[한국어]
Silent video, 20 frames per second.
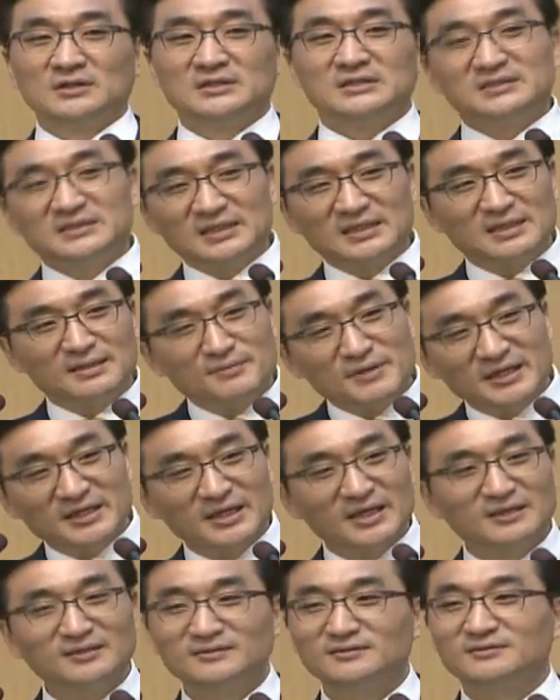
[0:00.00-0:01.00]
이
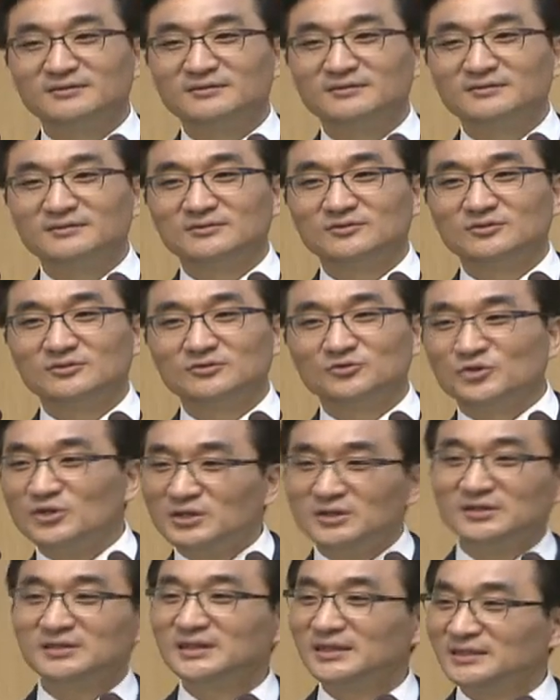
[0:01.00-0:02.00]
사람에게는
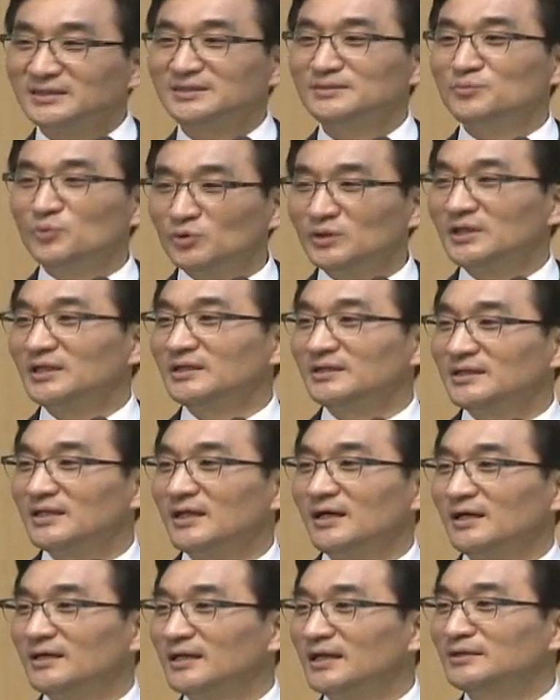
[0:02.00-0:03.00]
죄를 찾지
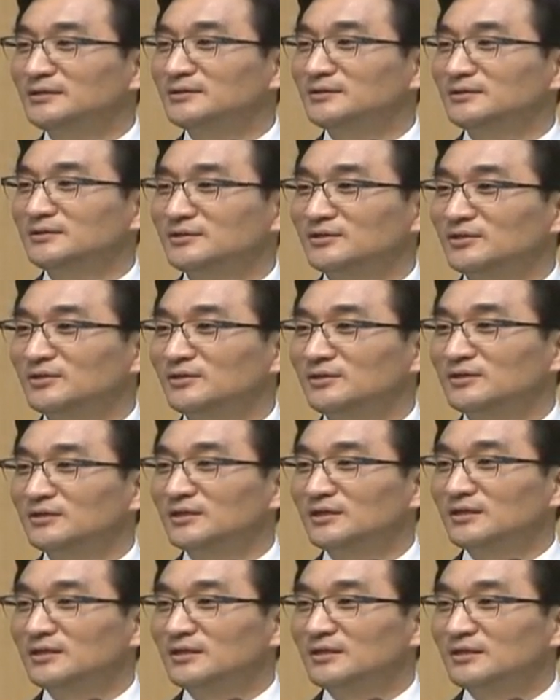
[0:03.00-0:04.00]
못하겠다라는 그런
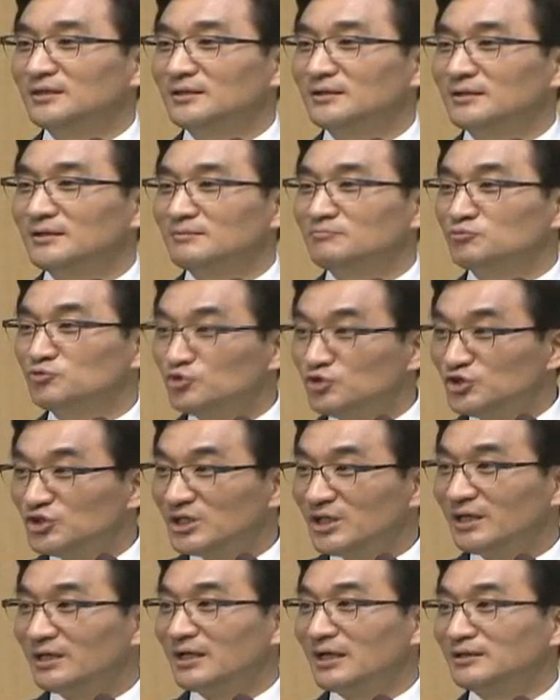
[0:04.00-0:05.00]

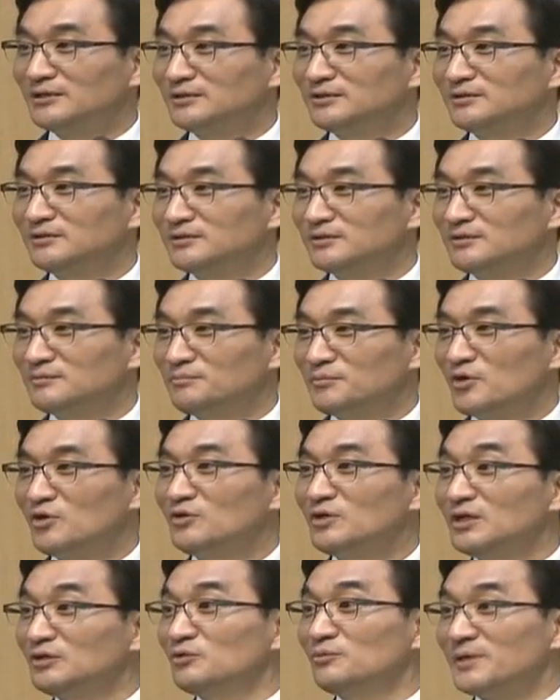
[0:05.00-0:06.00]
무죄라는 그런
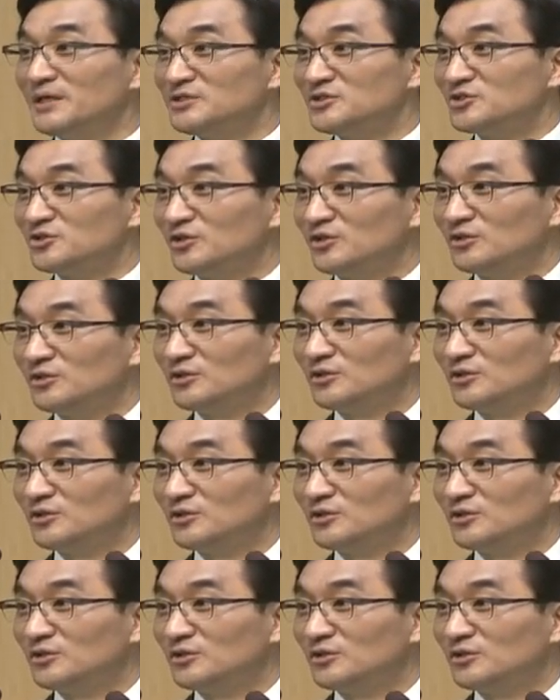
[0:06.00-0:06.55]
평가도 받죠.